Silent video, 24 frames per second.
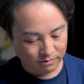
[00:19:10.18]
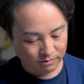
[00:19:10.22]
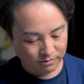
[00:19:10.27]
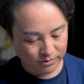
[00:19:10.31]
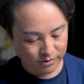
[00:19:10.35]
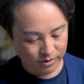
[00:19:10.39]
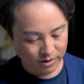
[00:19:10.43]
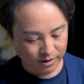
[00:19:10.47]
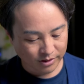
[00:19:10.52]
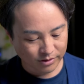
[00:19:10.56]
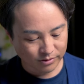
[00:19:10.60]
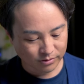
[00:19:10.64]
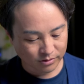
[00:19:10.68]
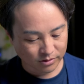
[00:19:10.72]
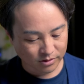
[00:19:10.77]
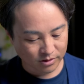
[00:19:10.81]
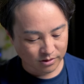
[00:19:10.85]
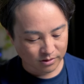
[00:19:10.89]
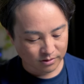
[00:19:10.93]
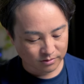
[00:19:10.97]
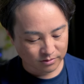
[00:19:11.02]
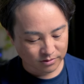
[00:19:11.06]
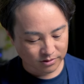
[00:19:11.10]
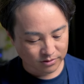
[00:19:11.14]
こういう配慮っ
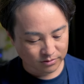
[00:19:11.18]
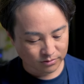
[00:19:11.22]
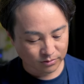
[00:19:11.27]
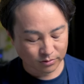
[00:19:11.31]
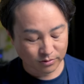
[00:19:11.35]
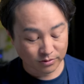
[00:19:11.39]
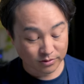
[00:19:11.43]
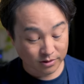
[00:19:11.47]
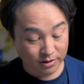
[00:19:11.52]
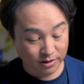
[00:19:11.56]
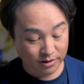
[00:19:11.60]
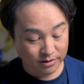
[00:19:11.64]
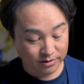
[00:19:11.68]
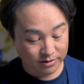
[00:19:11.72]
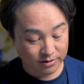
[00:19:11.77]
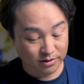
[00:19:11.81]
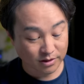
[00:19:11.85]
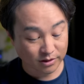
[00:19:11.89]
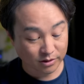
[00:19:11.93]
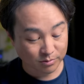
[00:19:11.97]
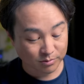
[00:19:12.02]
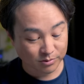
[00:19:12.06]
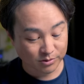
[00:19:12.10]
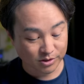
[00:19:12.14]
てほんと使いやすい
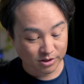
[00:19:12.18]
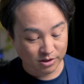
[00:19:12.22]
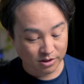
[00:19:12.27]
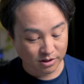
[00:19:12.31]
なと思う